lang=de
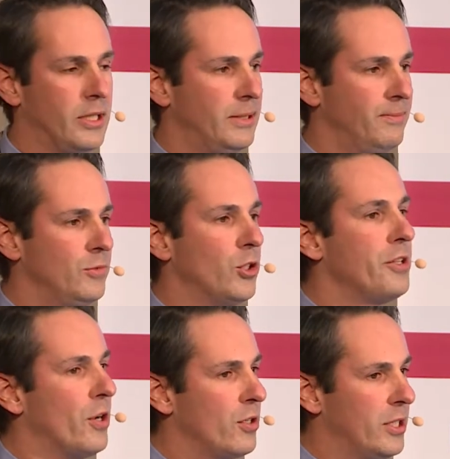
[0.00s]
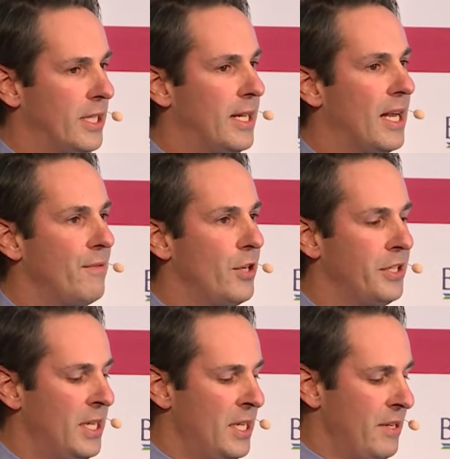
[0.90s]
ähm, dort auch äh, klar wird,
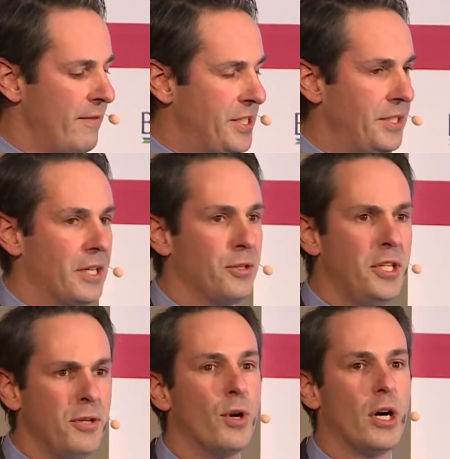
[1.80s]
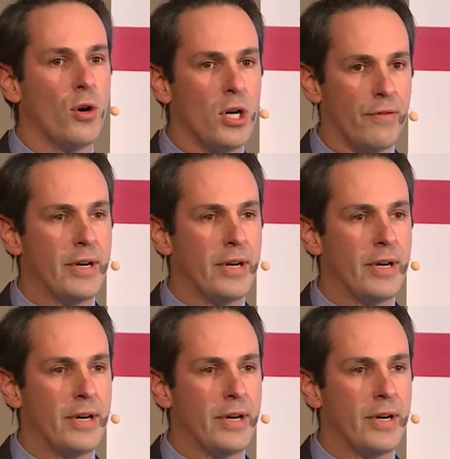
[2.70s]
was sich also nicht nur auch auf